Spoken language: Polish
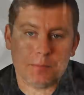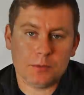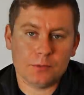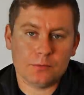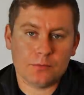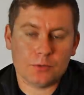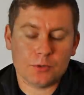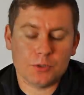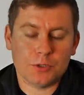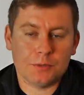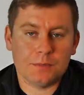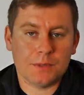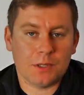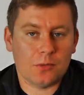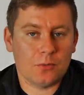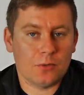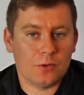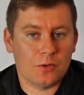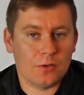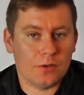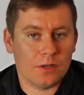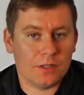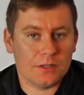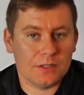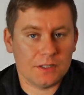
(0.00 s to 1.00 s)
podwozie miało
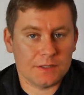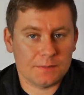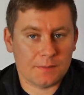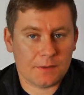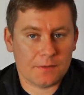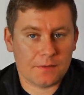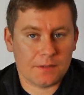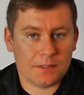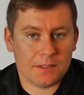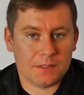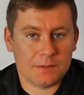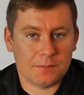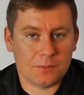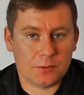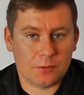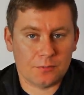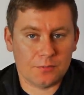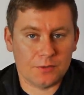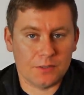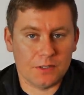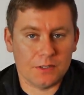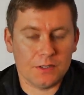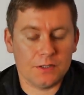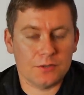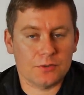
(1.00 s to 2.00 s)
golenie spawane z
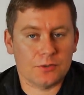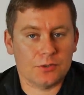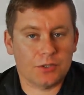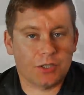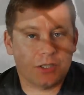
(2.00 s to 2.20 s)
profili. Co